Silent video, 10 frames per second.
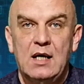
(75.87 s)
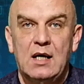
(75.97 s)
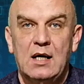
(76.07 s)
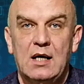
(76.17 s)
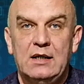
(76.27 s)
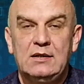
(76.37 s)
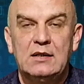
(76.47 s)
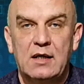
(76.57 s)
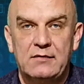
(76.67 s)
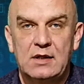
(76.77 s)
а, это
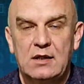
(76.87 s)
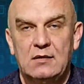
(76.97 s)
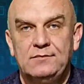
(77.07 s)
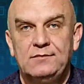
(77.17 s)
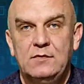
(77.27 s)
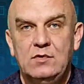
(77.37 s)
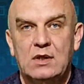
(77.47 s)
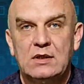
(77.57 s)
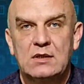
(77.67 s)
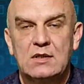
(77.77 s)
навыки. Ну,
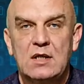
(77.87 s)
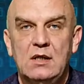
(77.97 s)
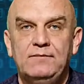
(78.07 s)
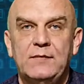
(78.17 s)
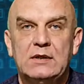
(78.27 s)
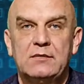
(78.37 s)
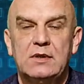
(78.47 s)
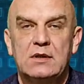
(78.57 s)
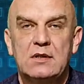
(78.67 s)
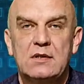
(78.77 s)
а наша цель
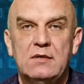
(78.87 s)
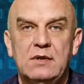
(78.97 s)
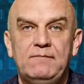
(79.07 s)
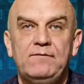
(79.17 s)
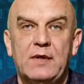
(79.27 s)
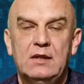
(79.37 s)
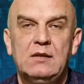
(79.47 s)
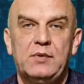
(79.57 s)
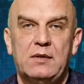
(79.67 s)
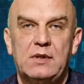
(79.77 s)
этого интенсива –
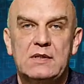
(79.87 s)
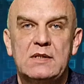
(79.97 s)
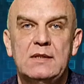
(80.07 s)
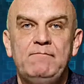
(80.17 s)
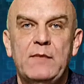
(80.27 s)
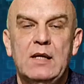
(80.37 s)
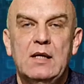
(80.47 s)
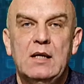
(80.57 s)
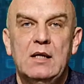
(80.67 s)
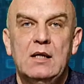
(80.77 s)
это приобрести
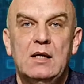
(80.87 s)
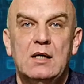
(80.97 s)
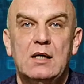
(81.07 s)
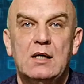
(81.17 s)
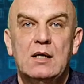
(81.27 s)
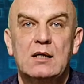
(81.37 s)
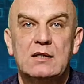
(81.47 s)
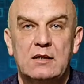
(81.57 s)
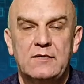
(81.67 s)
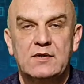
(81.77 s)
а,
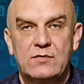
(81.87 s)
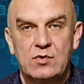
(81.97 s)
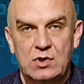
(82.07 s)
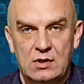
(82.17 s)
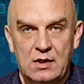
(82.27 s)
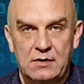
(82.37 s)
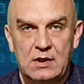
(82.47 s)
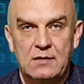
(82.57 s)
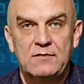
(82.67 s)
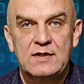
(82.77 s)
соответствующие
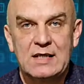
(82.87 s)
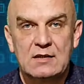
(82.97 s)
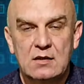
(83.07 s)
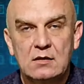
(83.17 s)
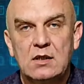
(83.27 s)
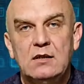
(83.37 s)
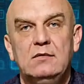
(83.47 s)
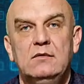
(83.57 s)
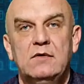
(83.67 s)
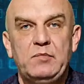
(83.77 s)
навыки. Все
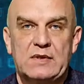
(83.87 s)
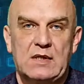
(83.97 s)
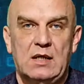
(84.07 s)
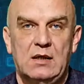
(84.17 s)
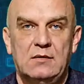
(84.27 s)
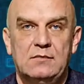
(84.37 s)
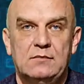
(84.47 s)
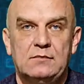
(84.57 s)
ссылки в описании.